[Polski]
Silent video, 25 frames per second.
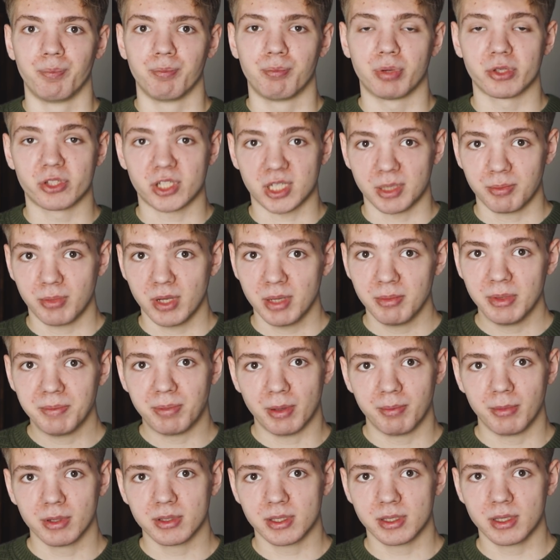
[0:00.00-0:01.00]
Potrzebujemy
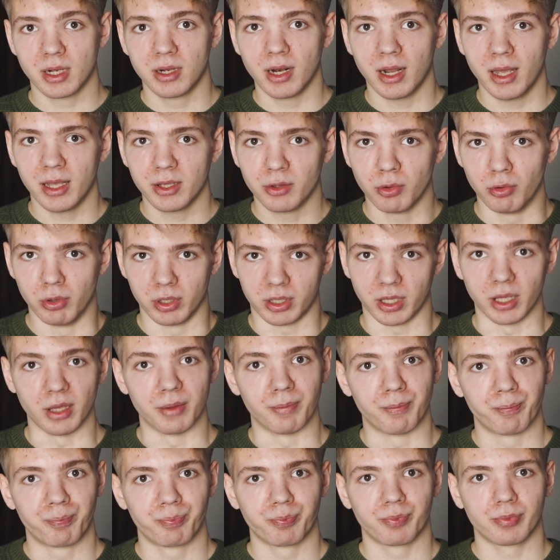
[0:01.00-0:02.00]
pomocy dla
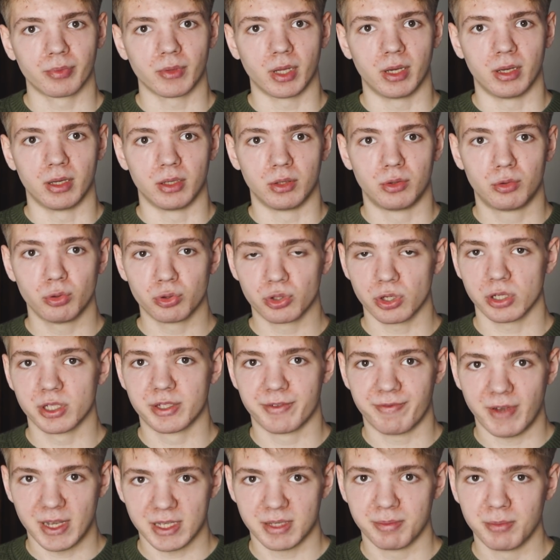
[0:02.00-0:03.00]
Julki.
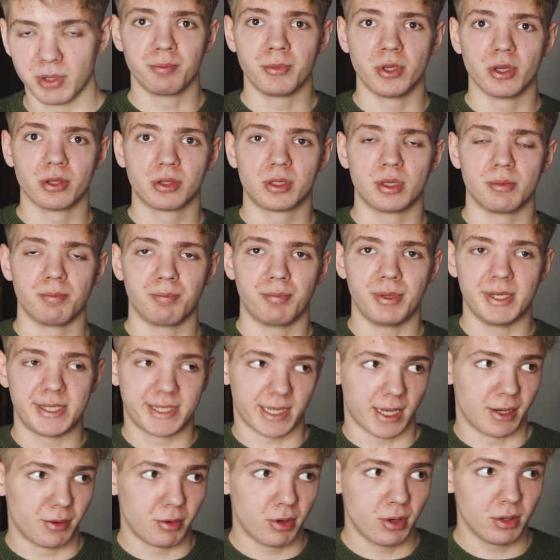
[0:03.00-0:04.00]
Dużo osób mi o tym
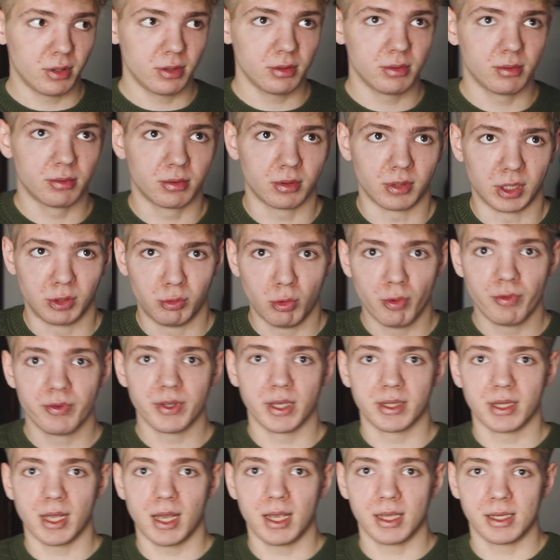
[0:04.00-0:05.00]
pisało,
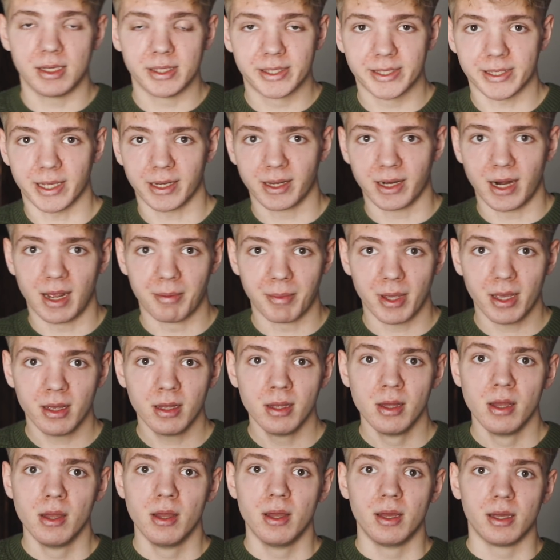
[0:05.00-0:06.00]
głównie na Instagramie.
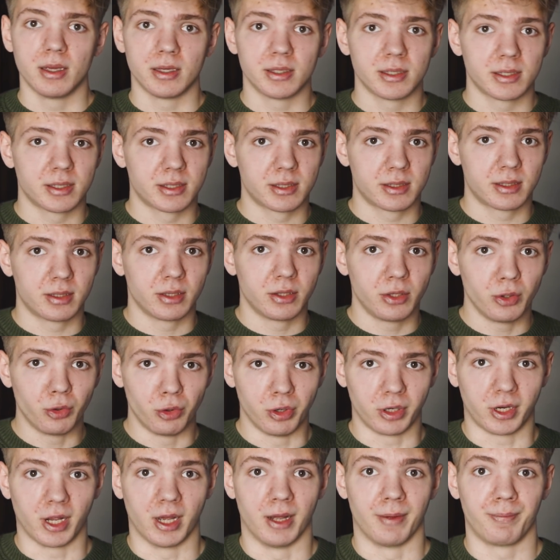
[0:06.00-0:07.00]
Jest
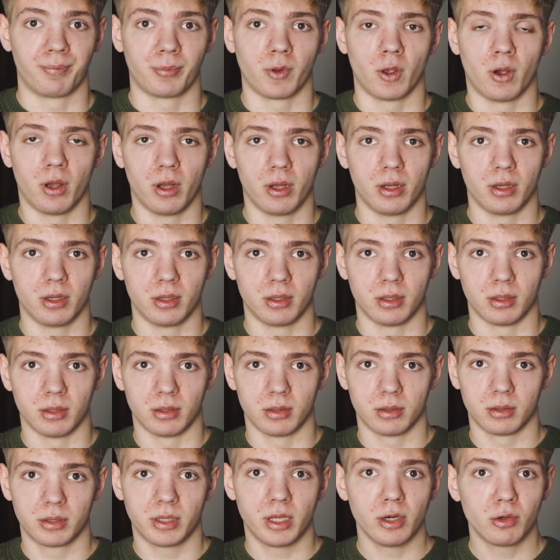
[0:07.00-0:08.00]
Julka,
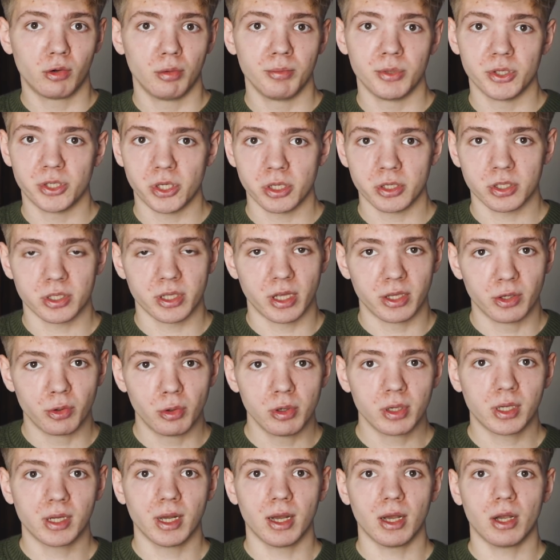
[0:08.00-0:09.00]
e, kilkumiesięczna
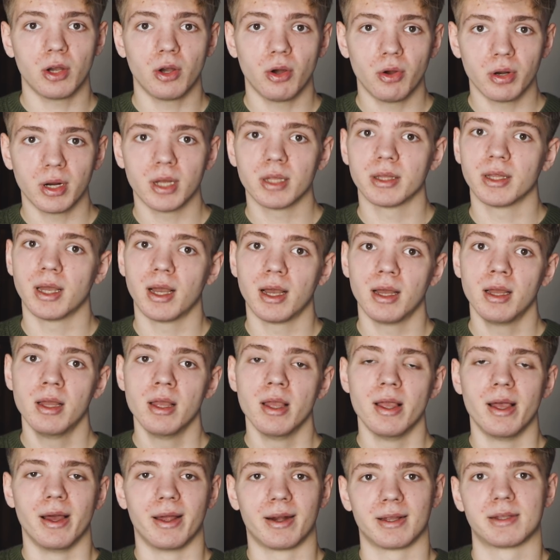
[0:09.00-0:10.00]
Julka, chora na
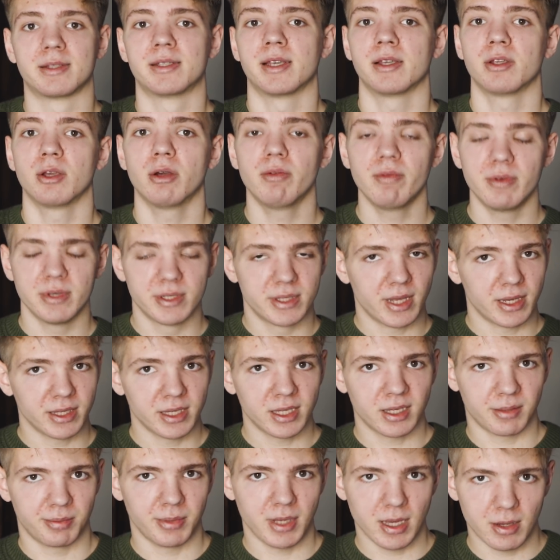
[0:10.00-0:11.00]
rdzeniowy
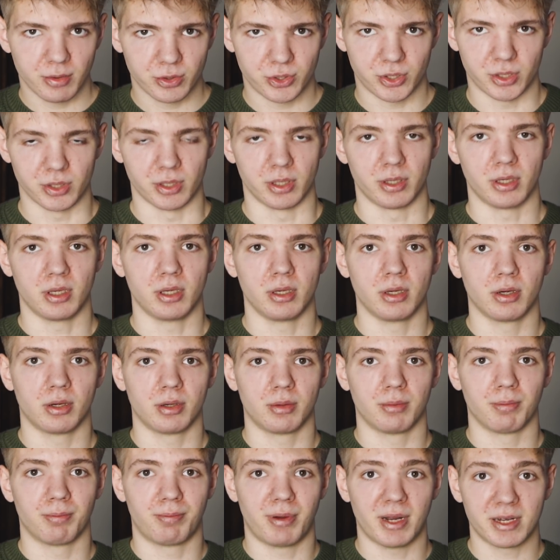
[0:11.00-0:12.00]
zanik mięśni
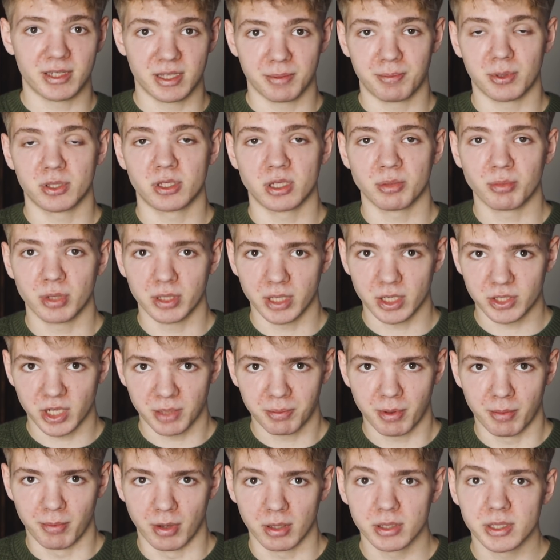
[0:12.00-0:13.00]
i bardzo potrzebuje
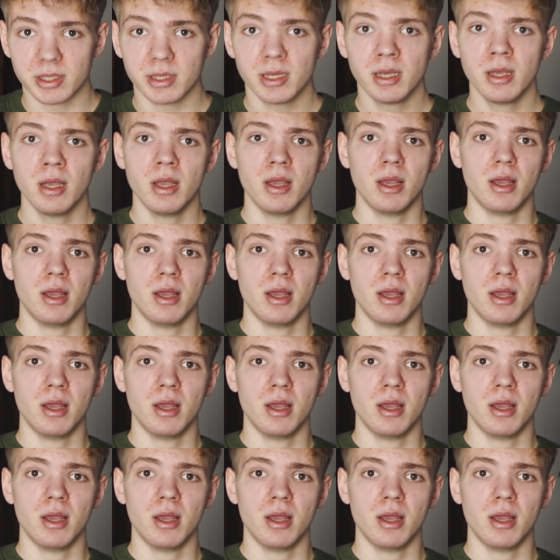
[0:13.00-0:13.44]
naszej pomocy,